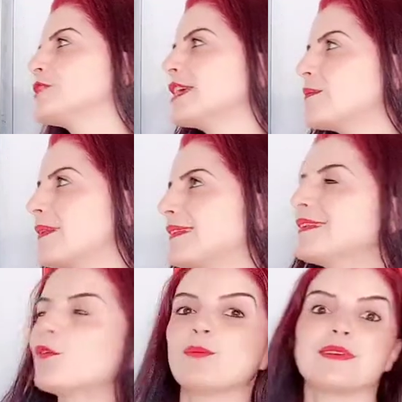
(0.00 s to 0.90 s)

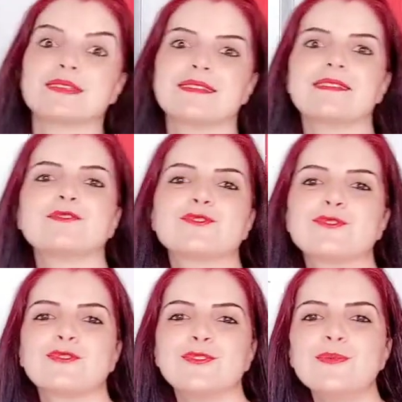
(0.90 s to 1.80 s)
çekmeden olmaz diye
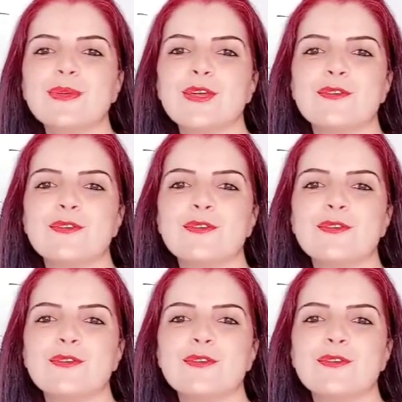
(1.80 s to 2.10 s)
düşündüm.